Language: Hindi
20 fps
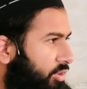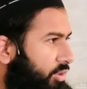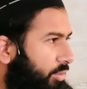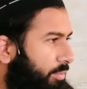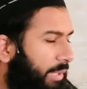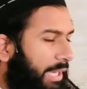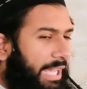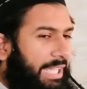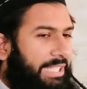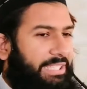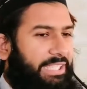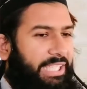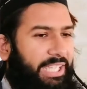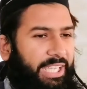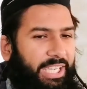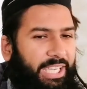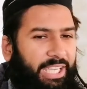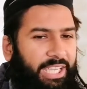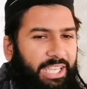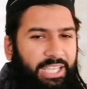तो बात
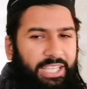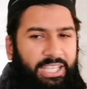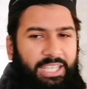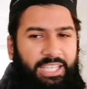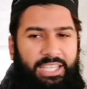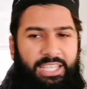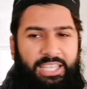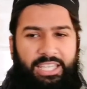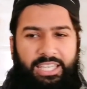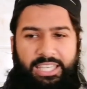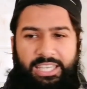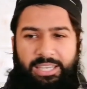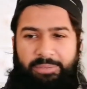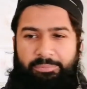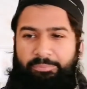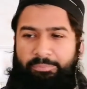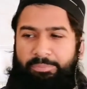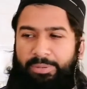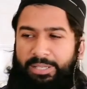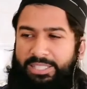यह है कि
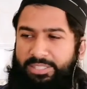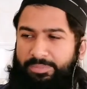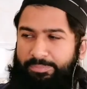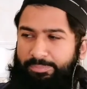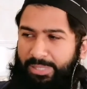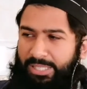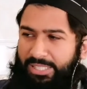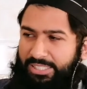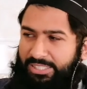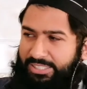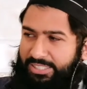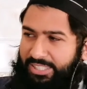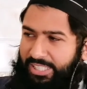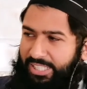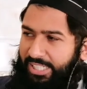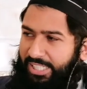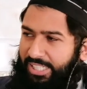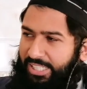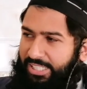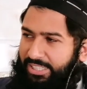बचपन से
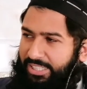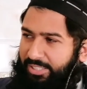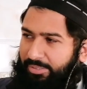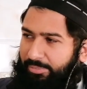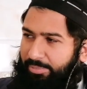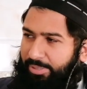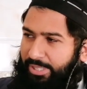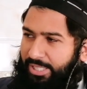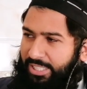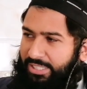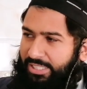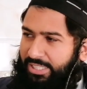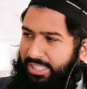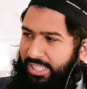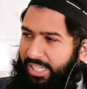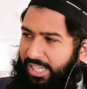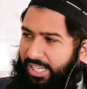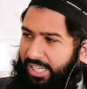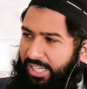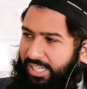ही तरबियत
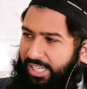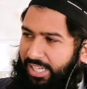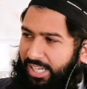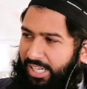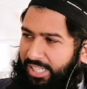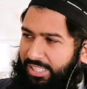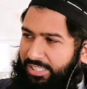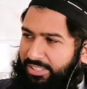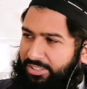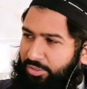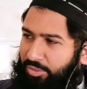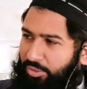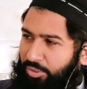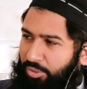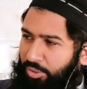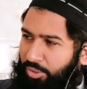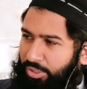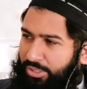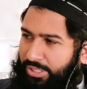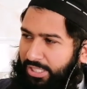का आगाज़
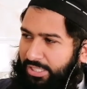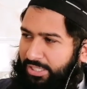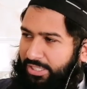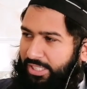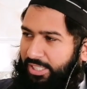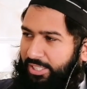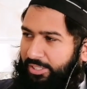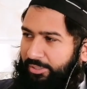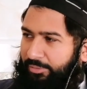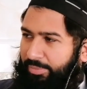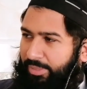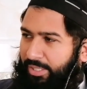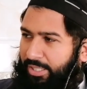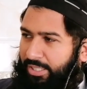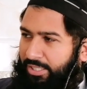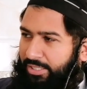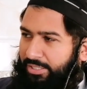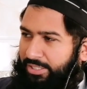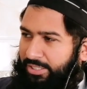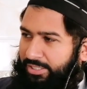हो जाता है
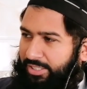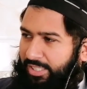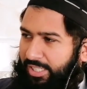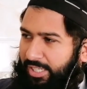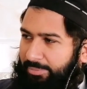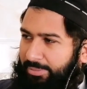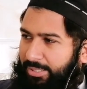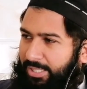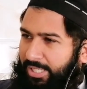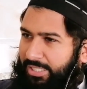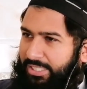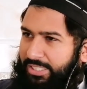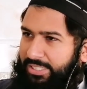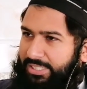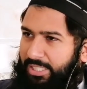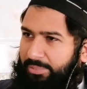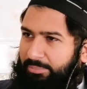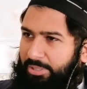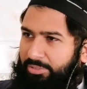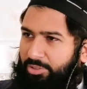जिस तरह आप हजरात के
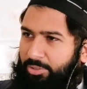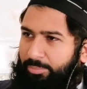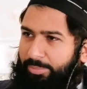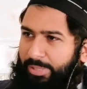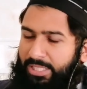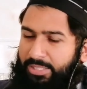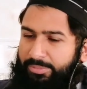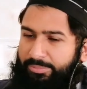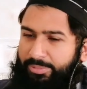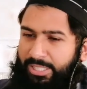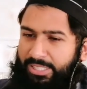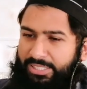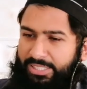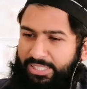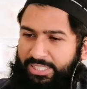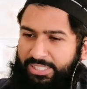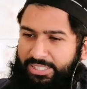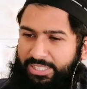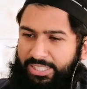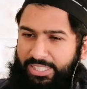सामने वो बात भी अर्ज़
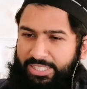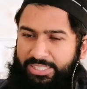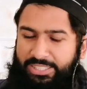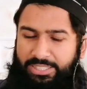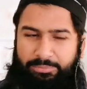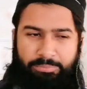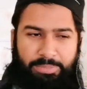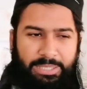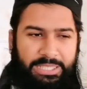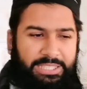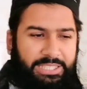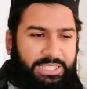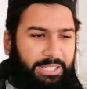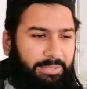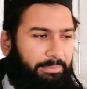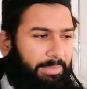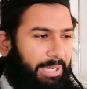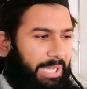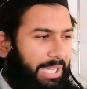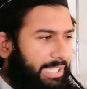की थी कि जब
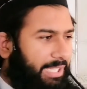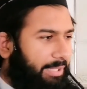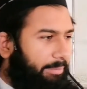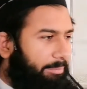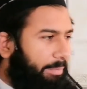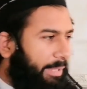बच्चा माँ के